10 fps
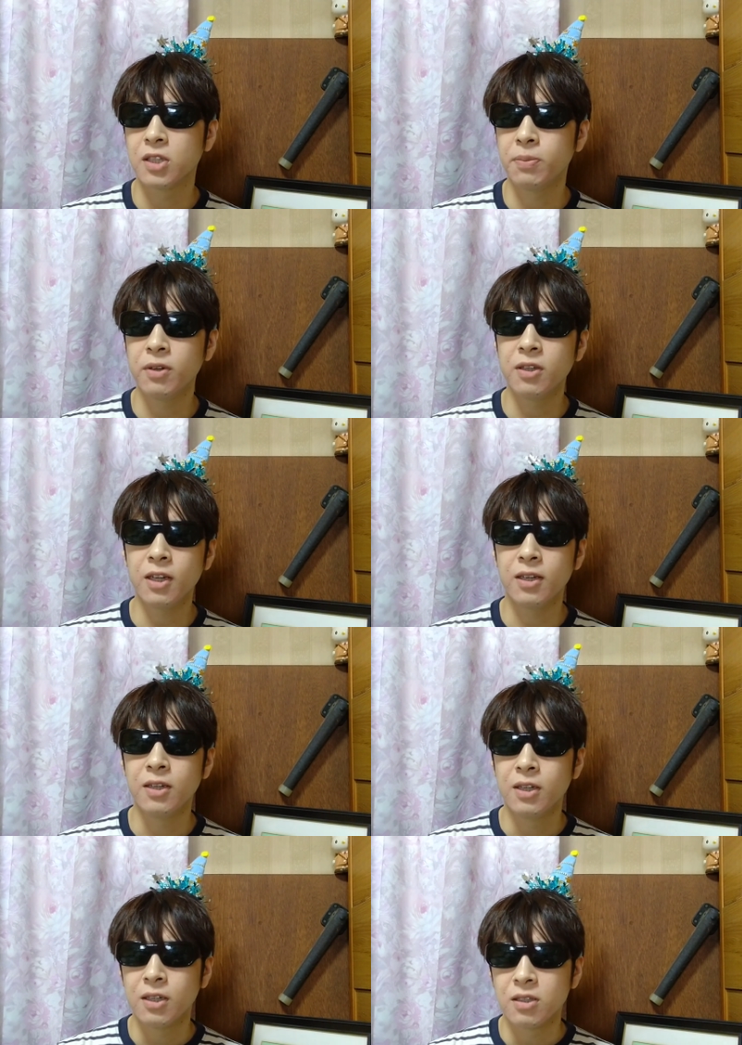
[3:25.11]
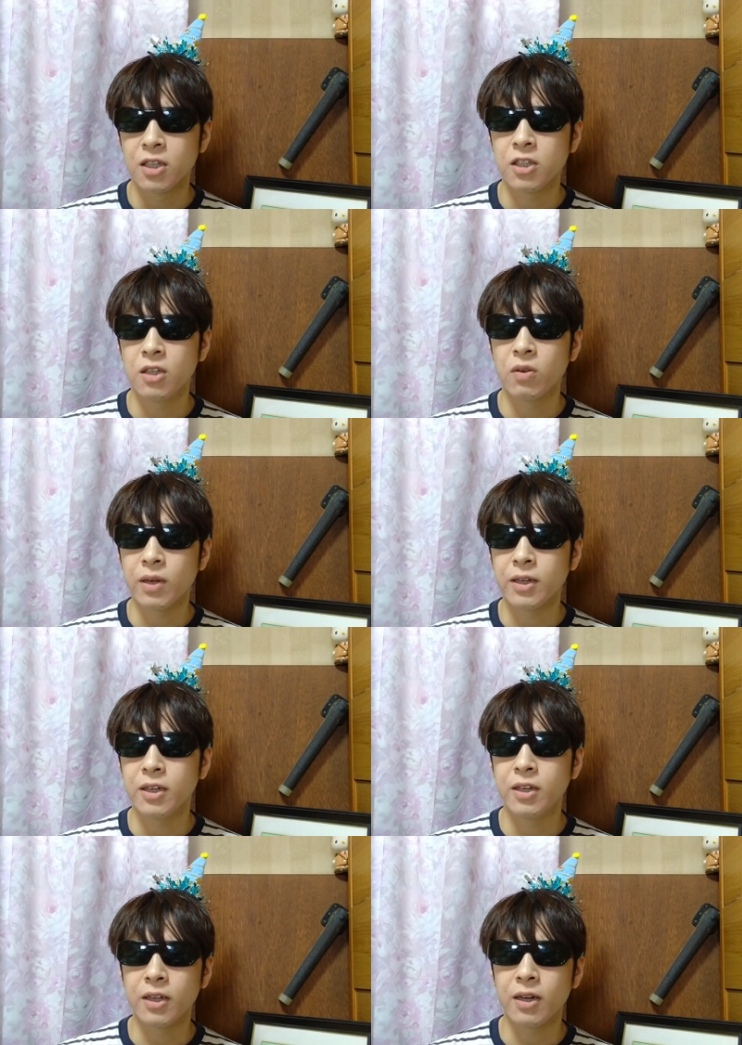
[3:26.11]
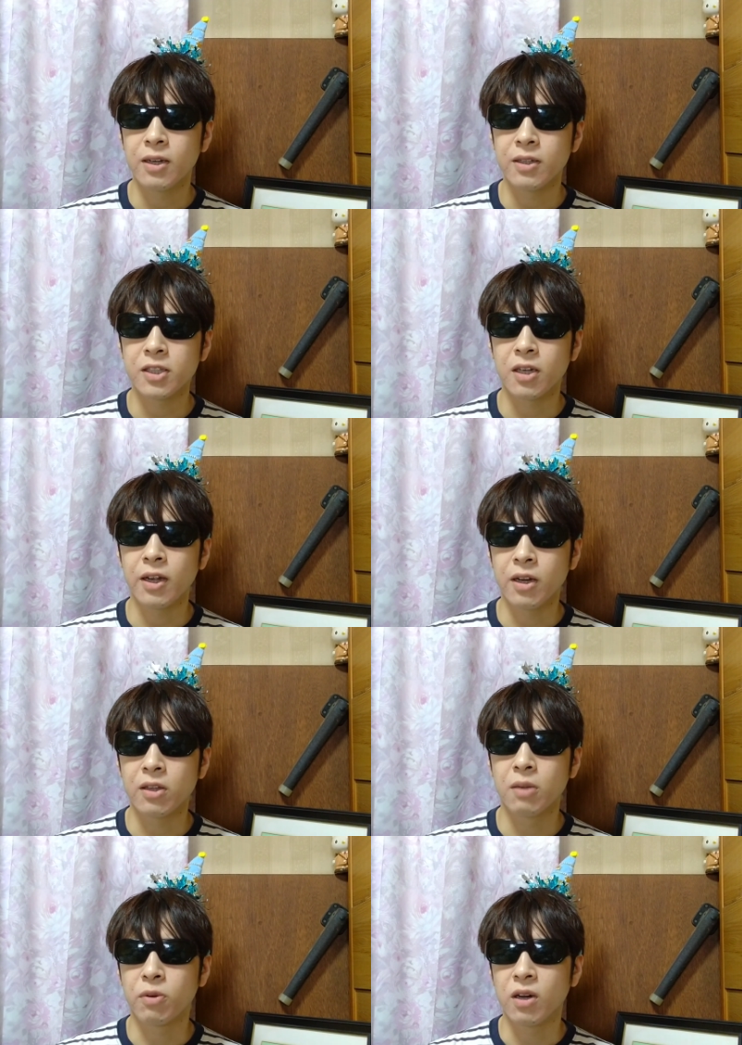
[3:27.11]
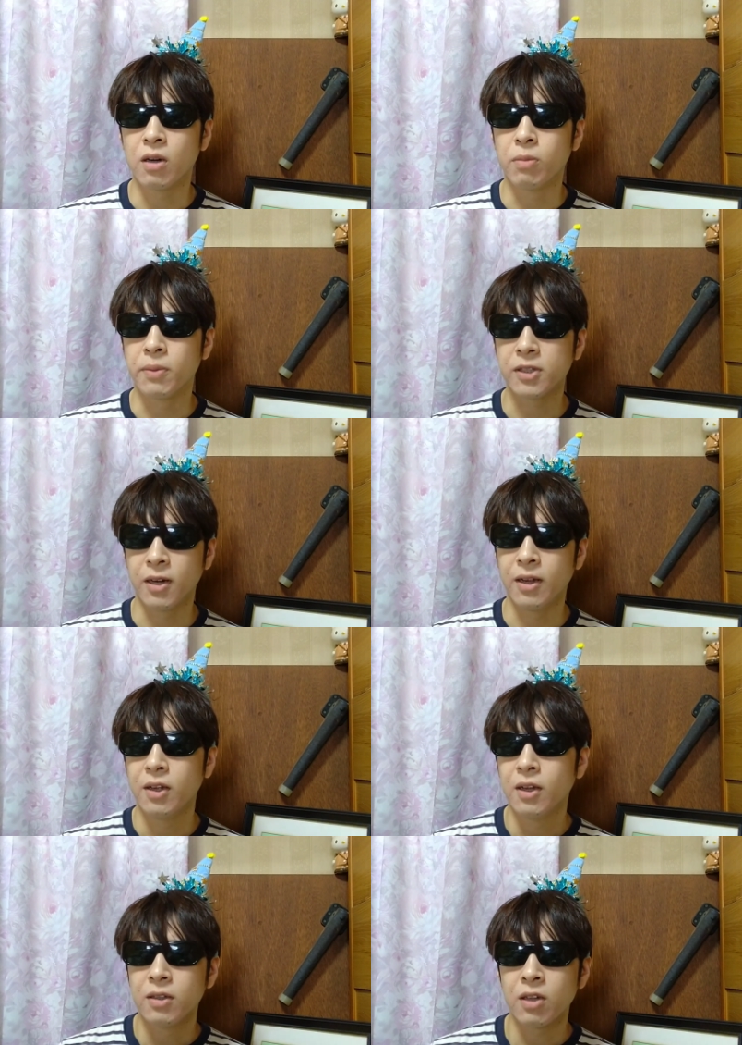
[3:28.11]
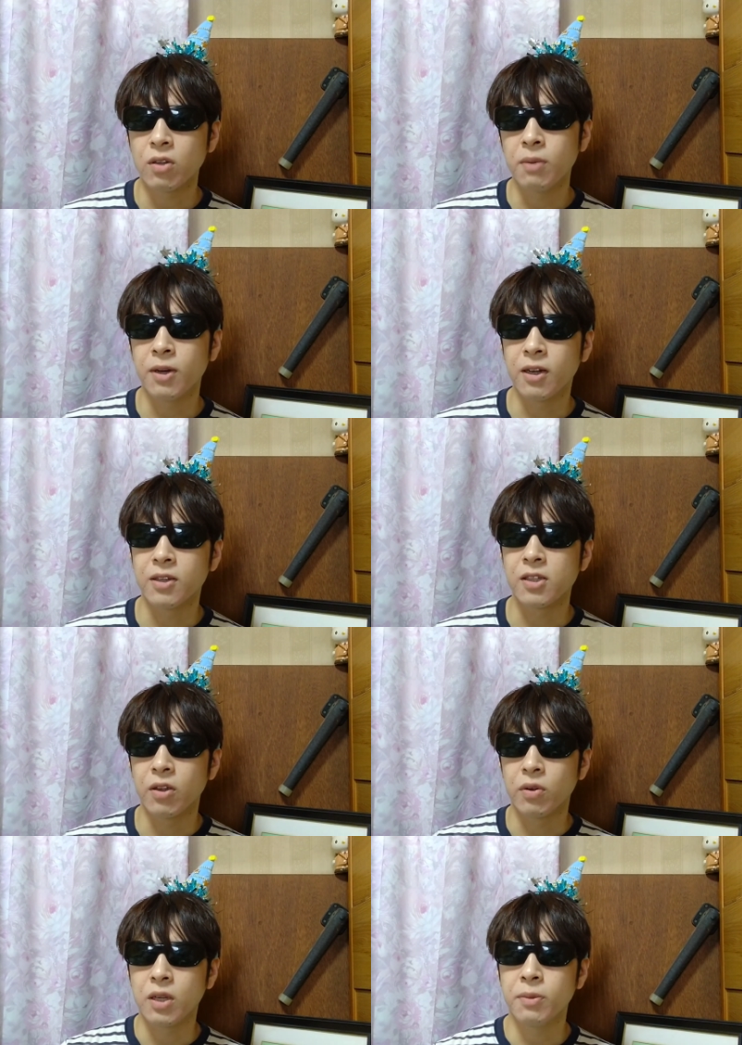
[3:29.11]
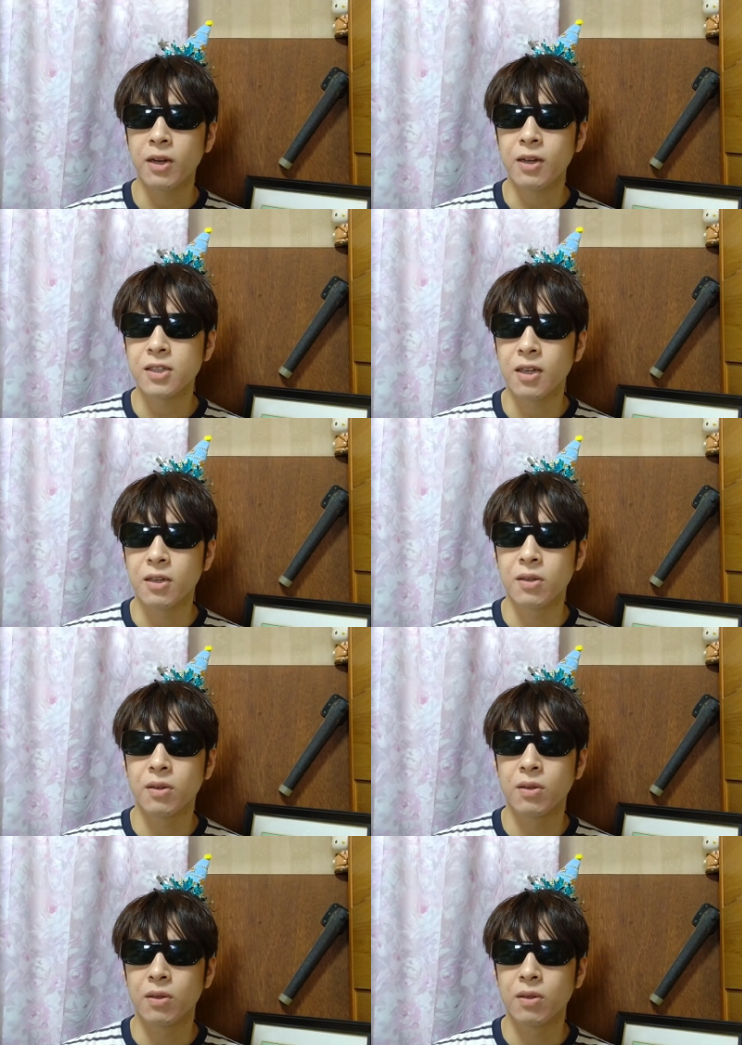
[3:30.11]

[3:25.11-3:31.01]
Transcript: 自分に自信のない陰キャでしかないなって僕は思いましたね。例えばなんですけど、木村花さん